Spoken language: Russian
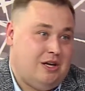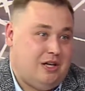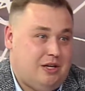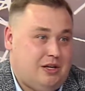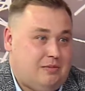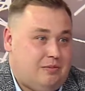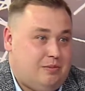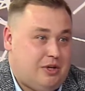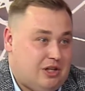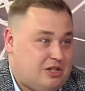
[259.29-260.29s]
И
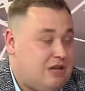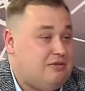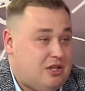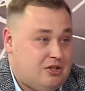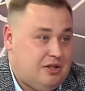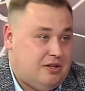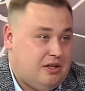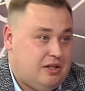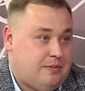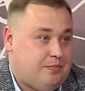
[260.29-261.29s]
приглашаем всех
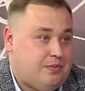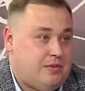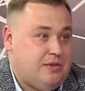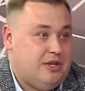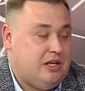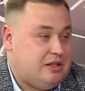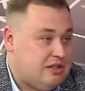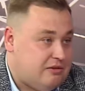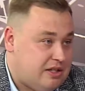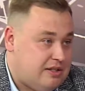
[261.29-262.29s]
жителей делиться
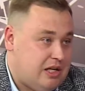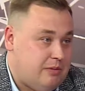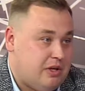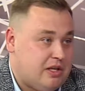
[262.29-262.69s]
новостями,